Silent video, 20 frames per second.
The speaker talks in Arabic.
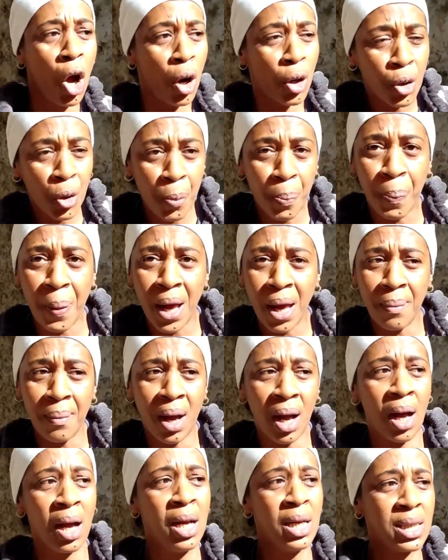
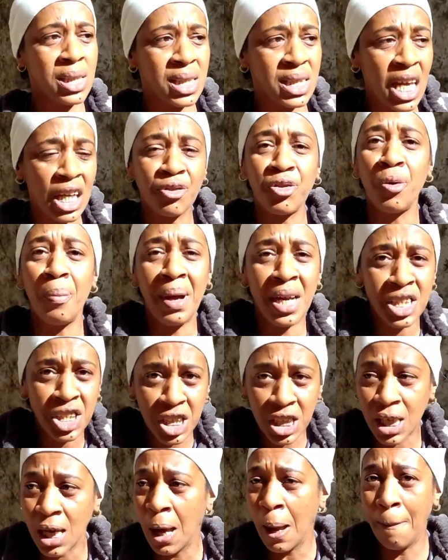ربما نتصادفوا مع
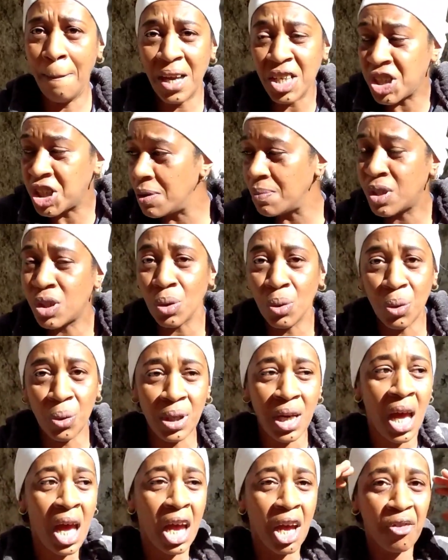شي مع شي
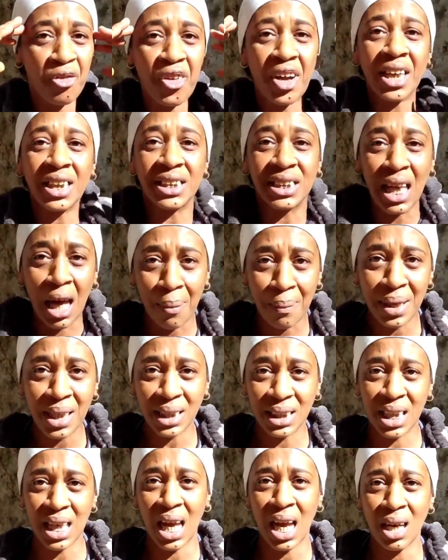مسؤول يفيق الضمير
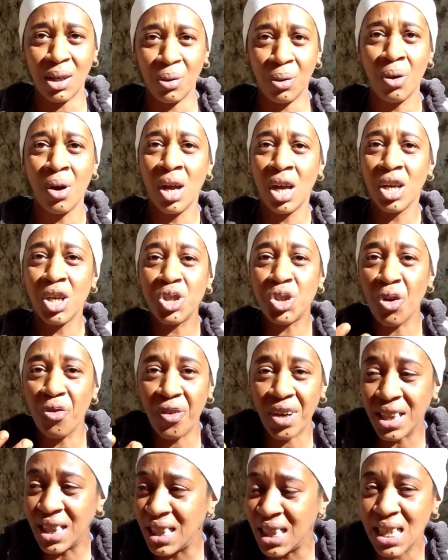ديالو
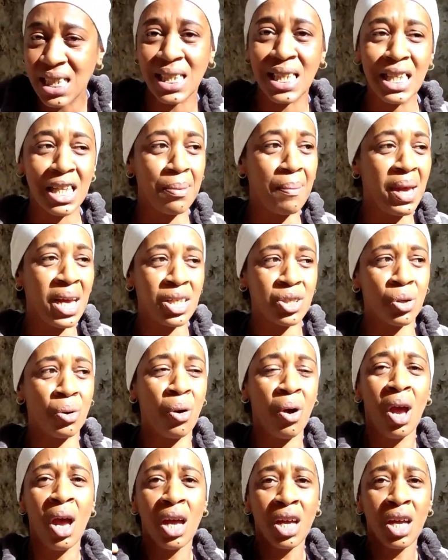يشوف هاد الناس اللي ماتوا